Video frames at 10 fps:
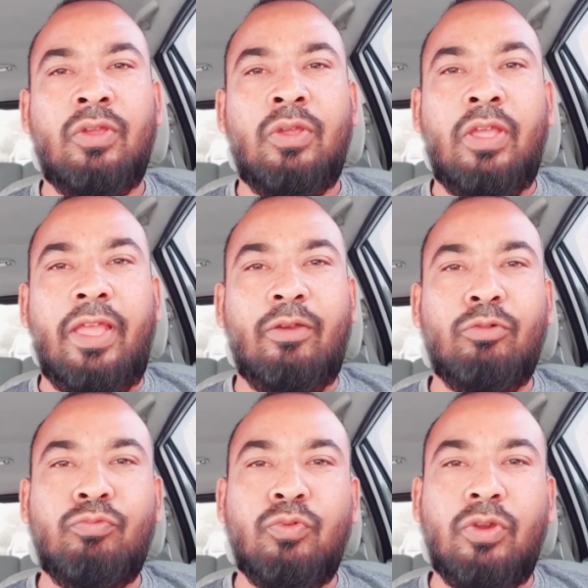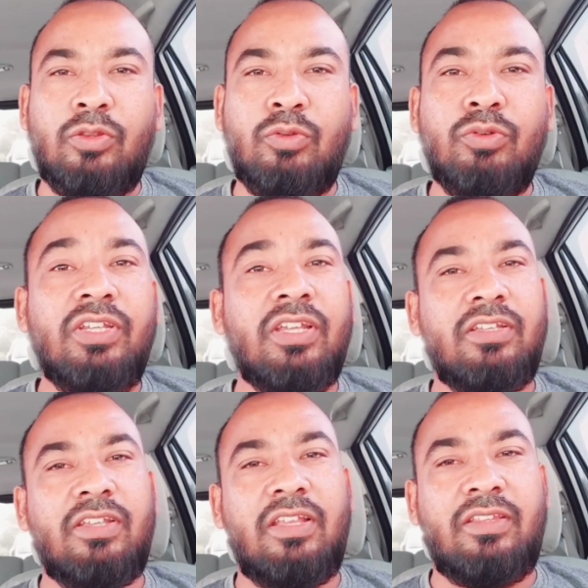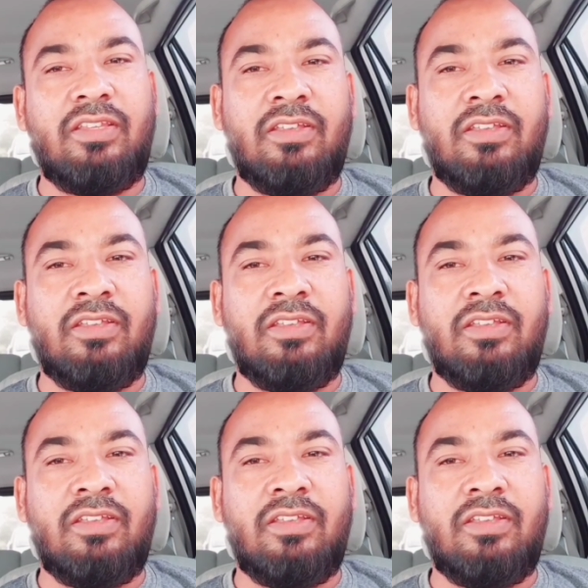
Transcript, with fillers: আপনার যখন ভিসা বের হয়েছে